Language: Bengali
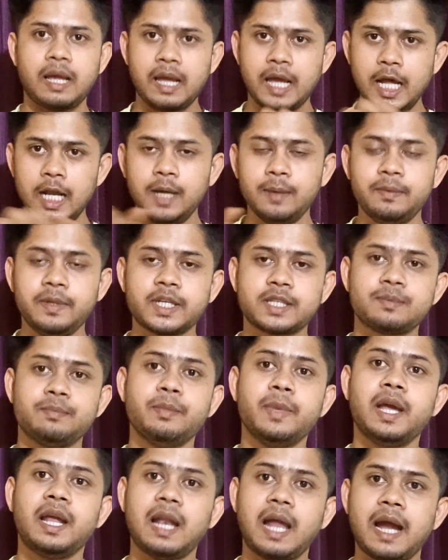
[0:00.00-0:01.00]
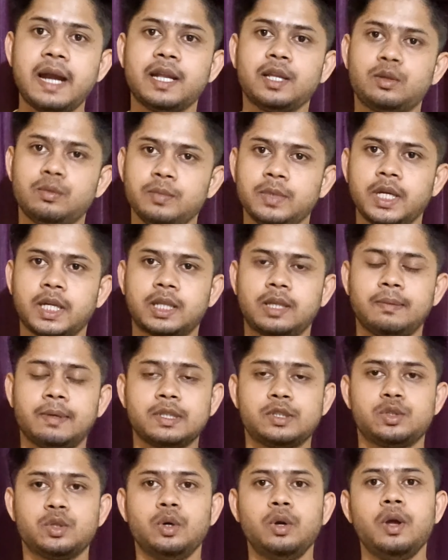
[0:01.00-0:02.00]
হেল্প ডিস্ক মেল আইডি তুমি দেখতে
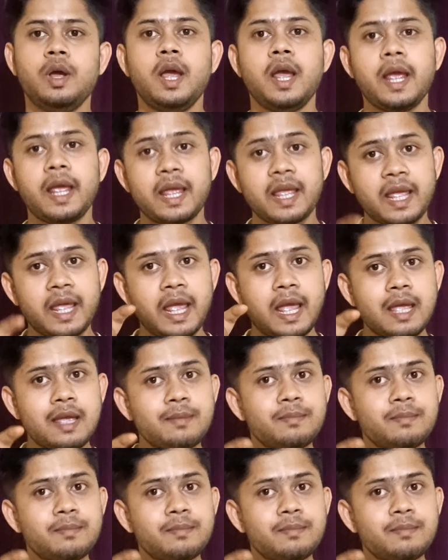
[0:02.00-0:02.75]
পাচ্ছ এই